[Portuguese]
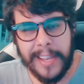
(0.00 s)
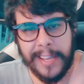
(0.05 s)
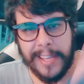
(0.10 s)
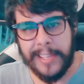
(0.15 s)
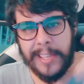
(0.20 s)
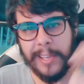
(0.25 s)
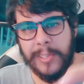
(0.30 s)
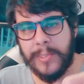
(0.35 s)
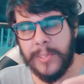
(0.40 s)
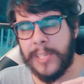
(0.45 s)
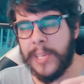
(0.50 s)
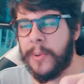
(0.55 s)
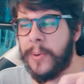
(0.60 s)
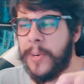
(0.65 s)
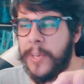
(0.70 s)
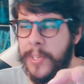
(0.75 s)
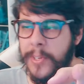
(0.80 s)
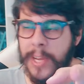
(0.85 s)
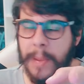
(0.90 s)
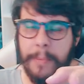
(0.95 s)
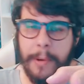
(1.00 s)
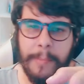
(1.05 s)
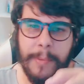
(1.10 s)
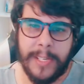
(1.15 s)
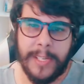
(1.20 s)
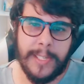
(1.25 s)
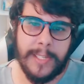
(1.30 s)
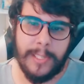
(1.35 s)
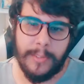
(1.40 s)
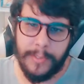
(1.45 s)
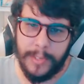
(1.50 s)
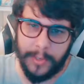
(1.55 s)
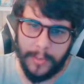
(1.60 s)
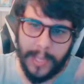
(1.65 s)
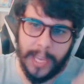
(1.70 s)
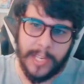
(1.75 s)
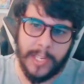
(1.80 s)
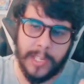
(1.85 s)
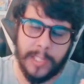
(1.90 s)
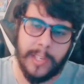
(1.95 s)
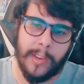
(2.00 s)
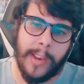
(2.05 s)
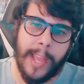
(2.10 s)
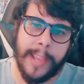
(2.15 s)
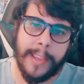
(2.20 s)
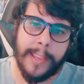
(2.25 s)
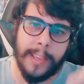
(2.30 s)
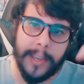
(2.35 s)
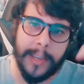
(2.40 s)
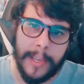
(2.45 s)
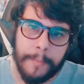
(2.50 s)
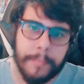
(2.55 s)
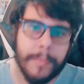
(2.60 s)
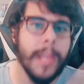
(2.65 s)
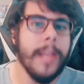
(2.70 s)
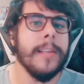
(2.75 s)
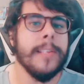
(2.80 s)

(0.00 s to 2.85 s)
Então se você curtiu já a proposta desse vídeo, deixa seu like aqui,